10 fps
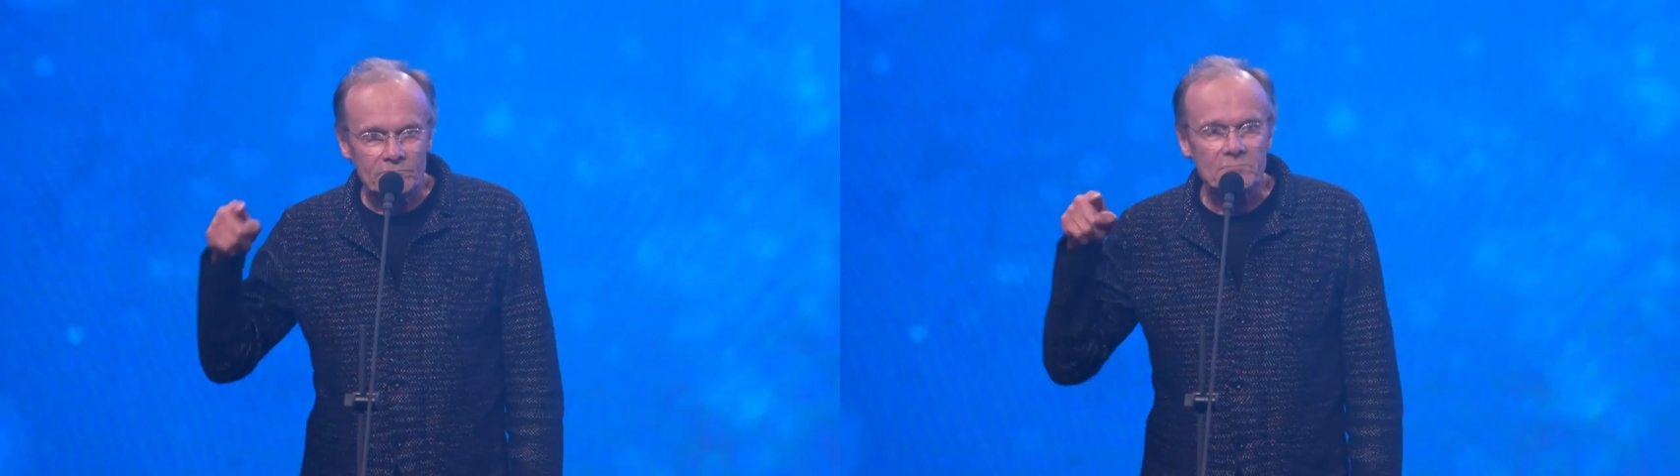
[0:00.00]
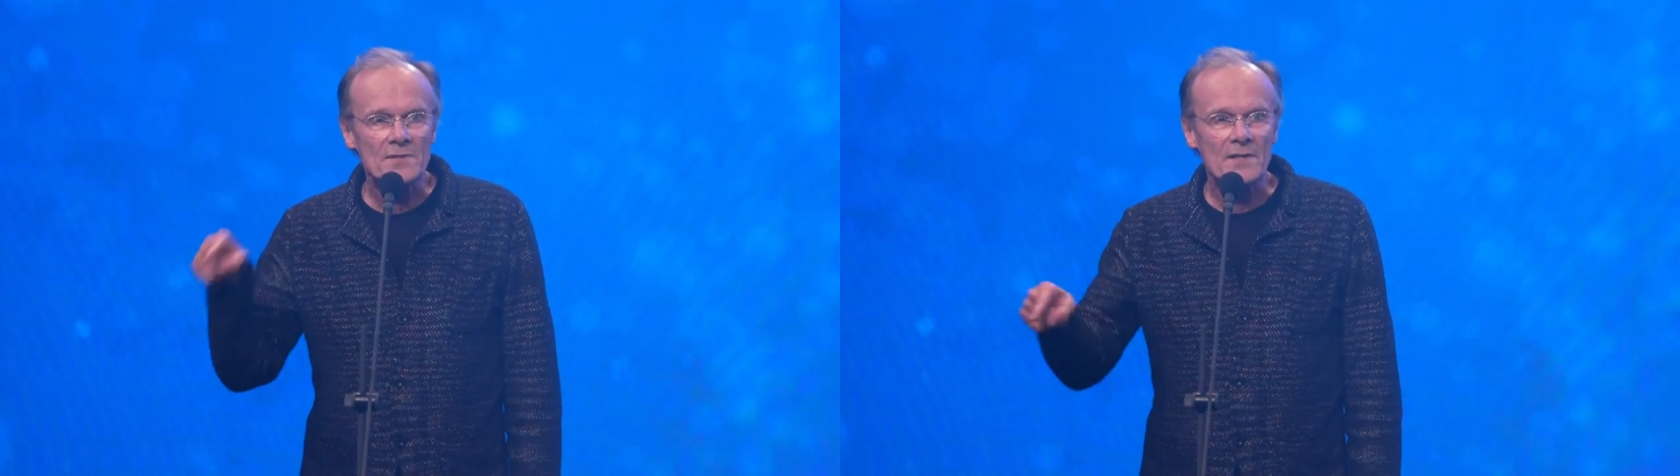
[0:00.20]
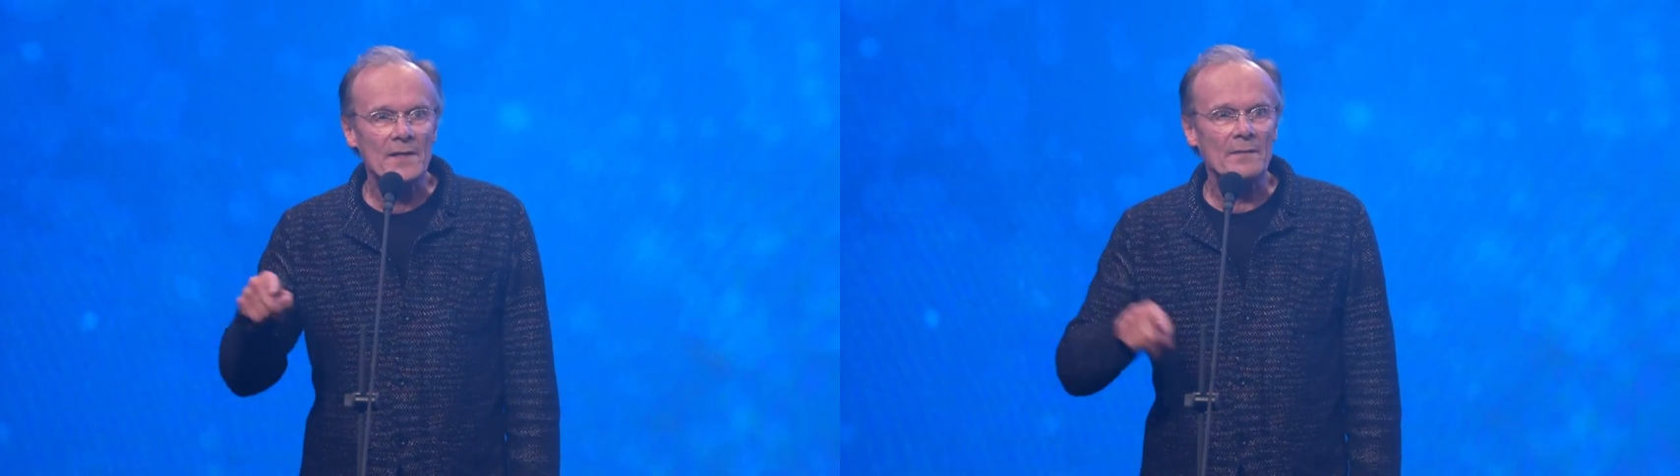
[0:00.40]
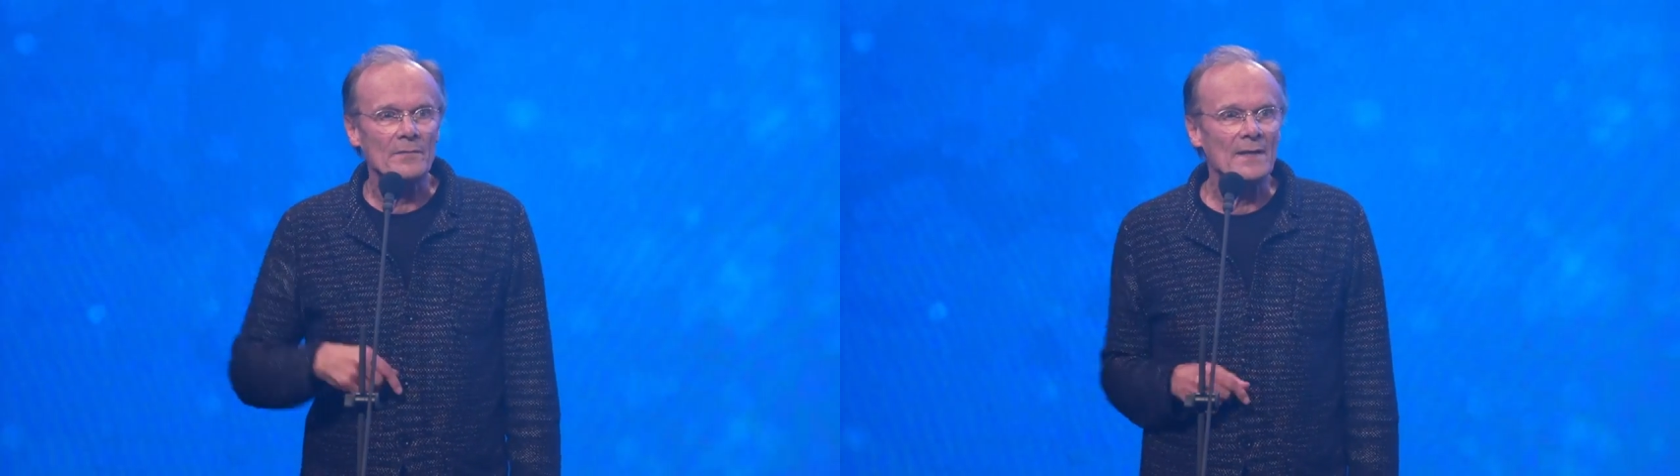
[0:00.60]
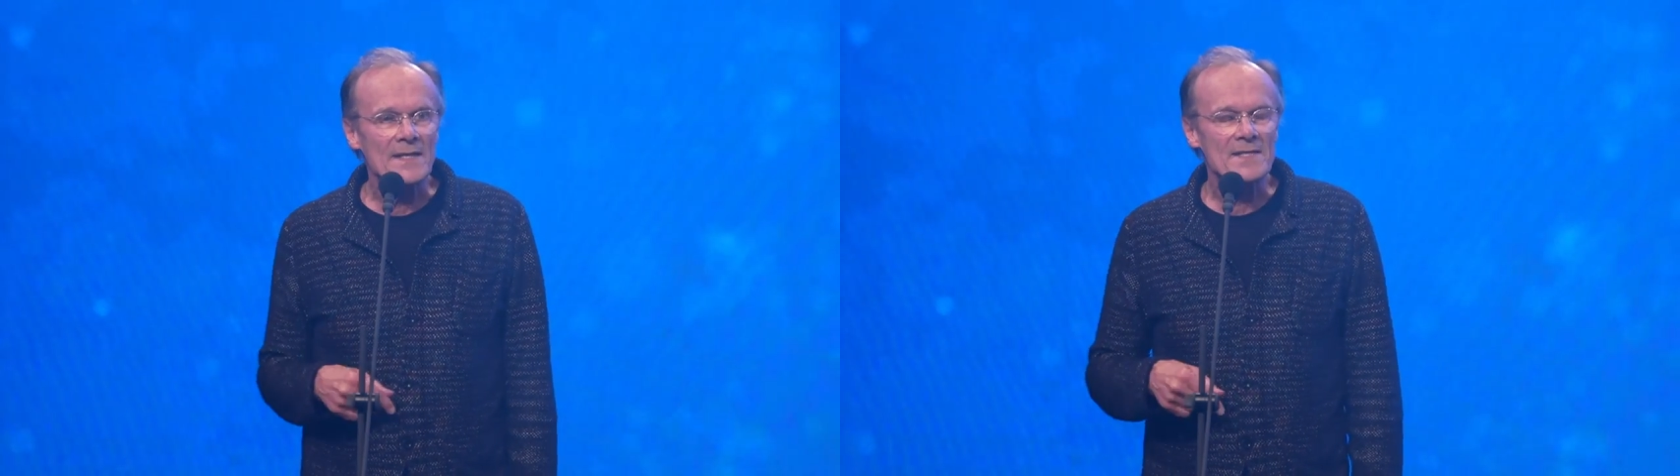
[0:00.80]
sie
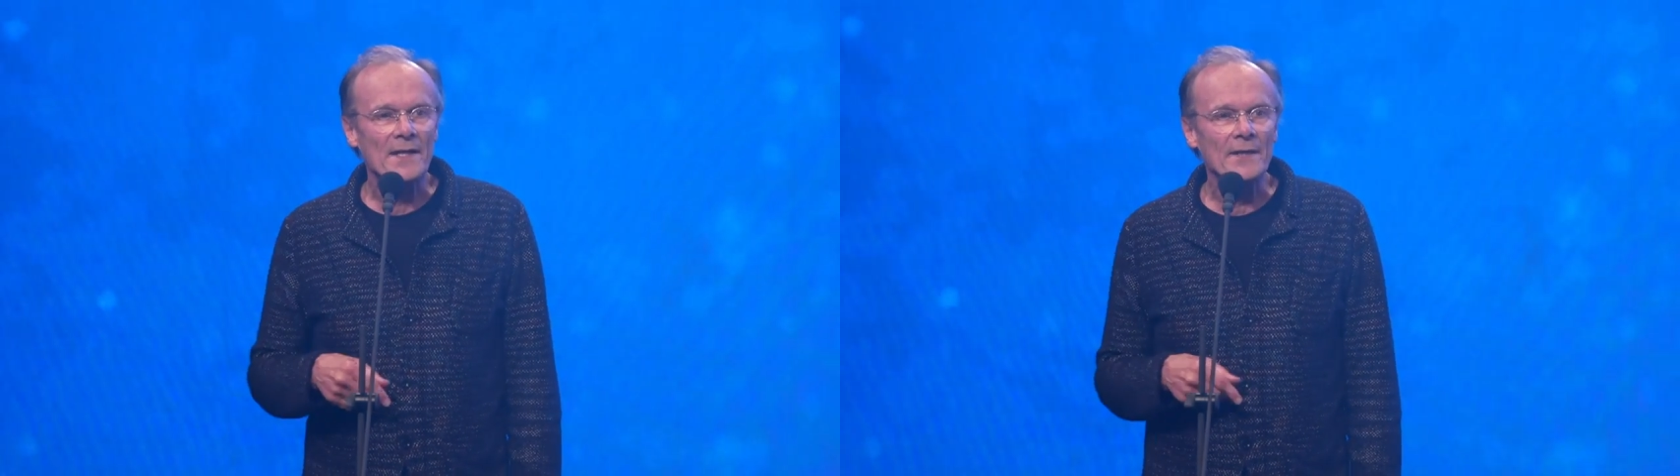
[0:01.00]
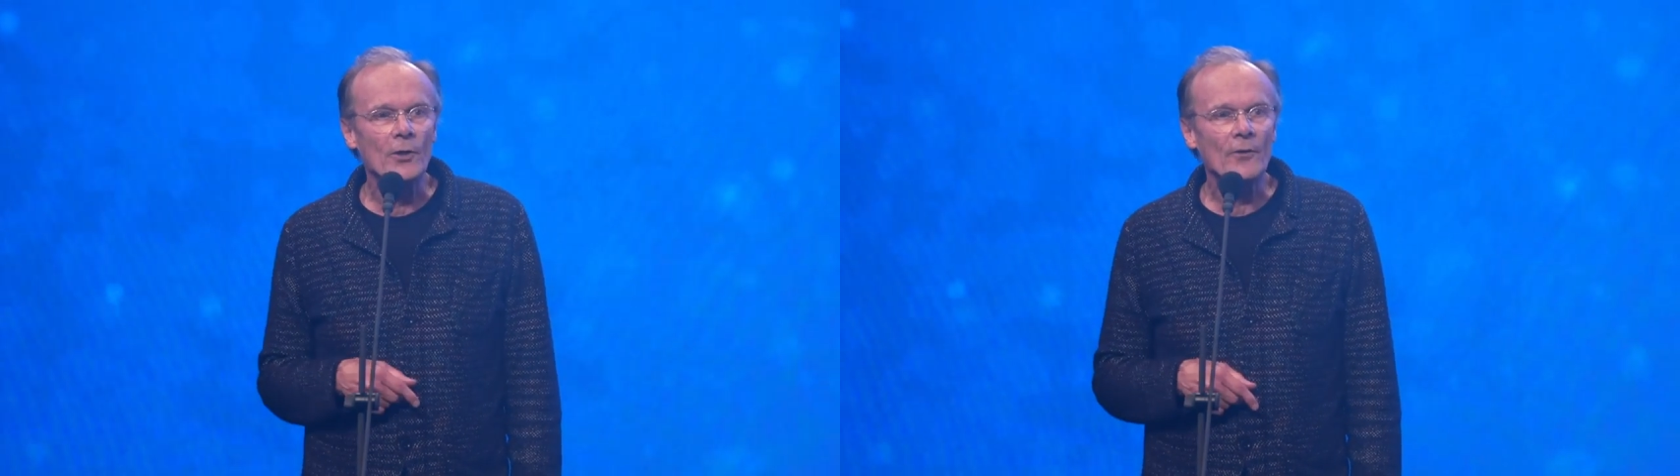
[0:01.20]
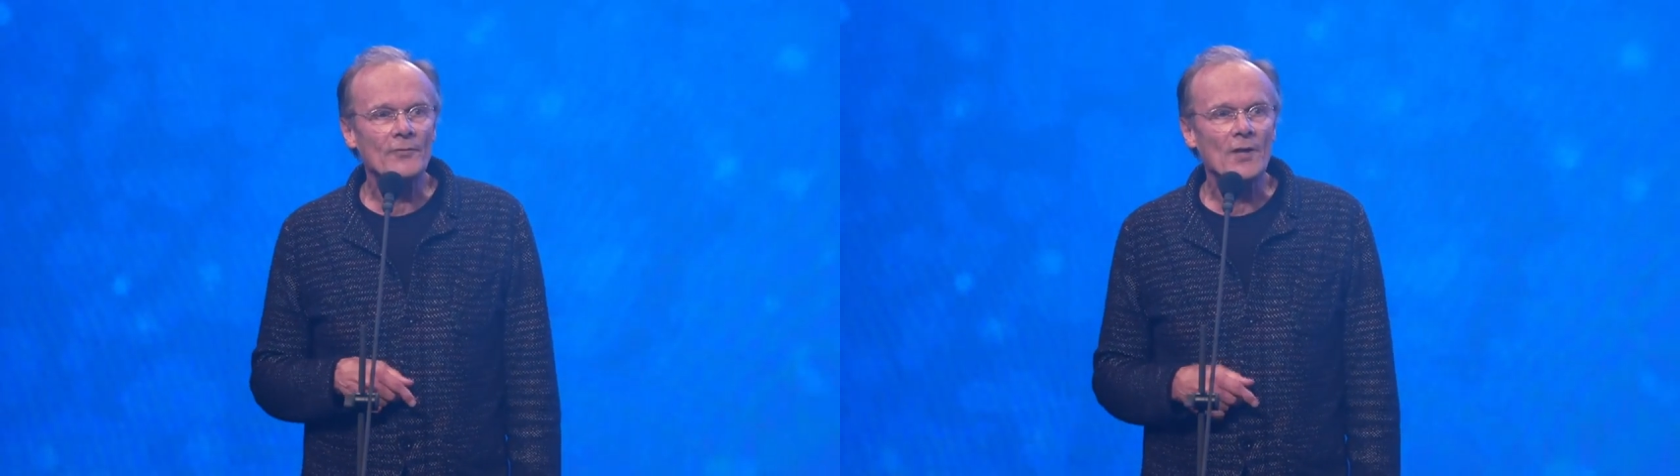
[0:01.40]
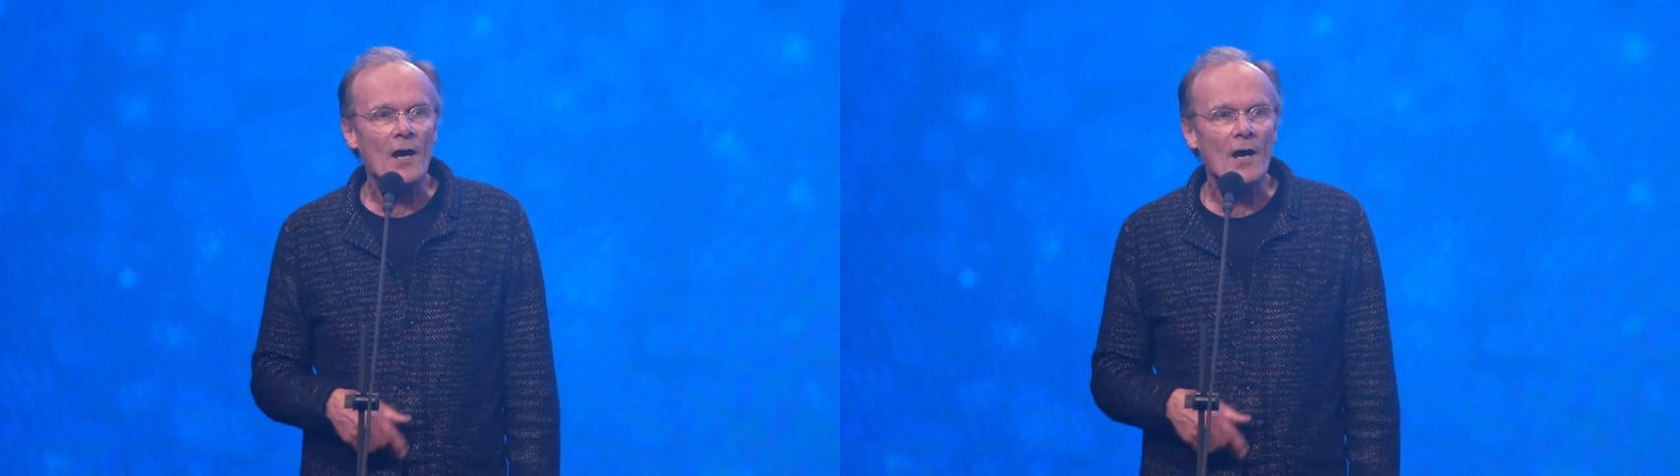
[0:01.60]
lässt dann die Luft